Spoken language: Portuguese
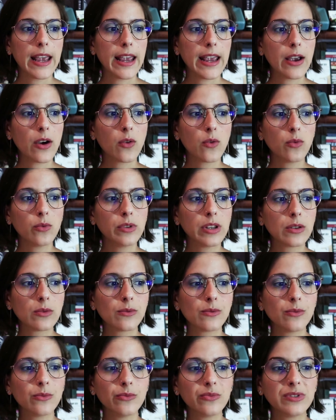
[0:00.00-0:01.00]
eu
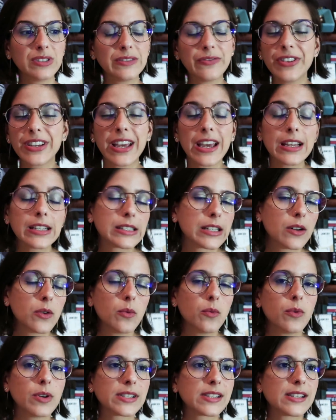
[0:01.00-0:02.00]
não fiquei
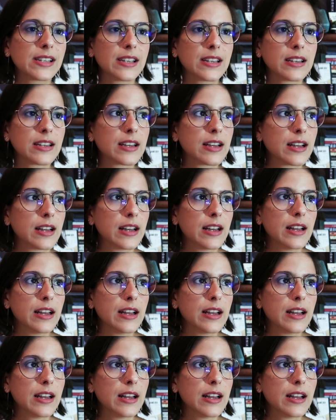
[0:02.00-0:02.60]
tão assim,